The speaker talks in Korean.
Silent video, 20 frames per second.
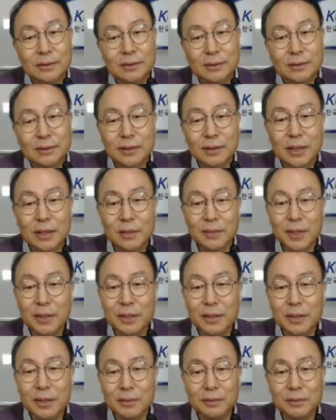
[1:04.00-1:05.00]
그 다음에
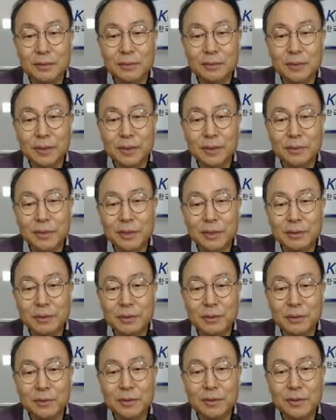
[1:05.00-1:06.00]
이제
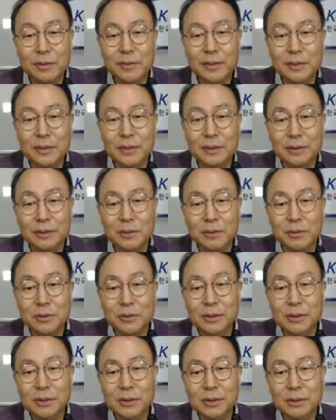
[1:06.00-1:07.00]
마지막으로 서비스,
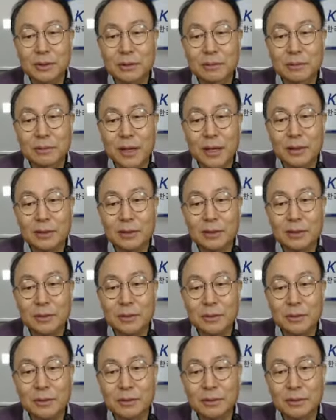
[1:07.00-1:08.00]
통신,
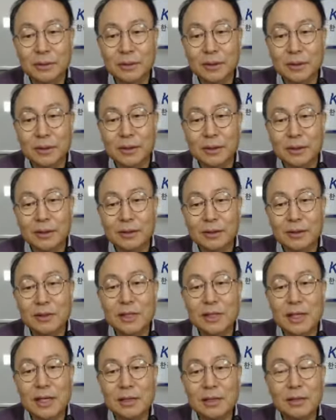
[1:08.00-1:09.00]
방송,
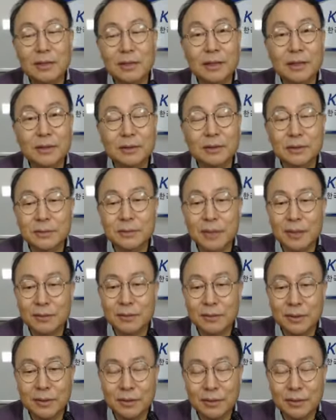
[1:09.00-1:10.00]
전자상거래 이런 것도
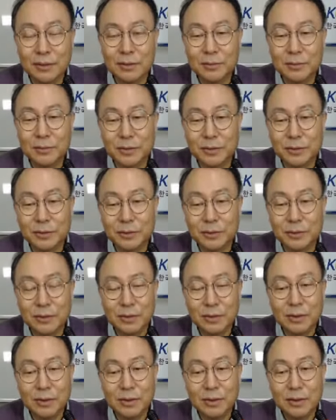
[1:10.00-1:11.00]
많고요. 금융,
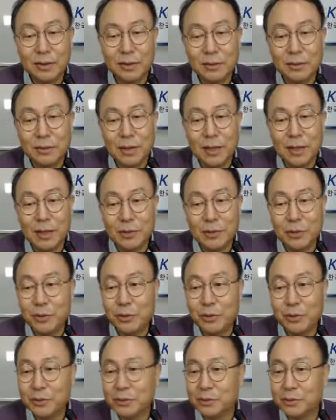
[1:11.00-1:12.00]
관리,
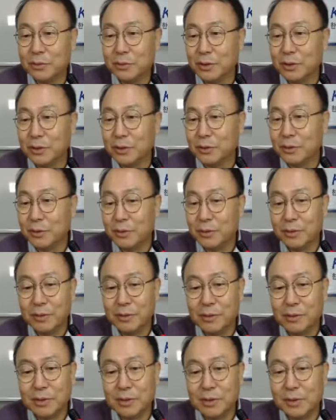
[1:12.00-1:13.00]
교육 쪽도 있고
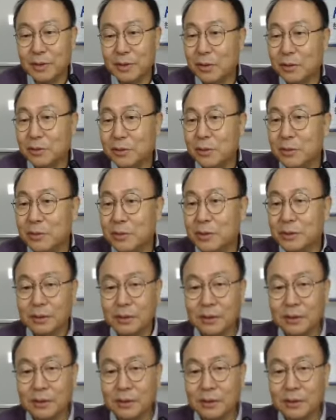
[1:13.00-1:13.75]
그 다음에 응용 서비스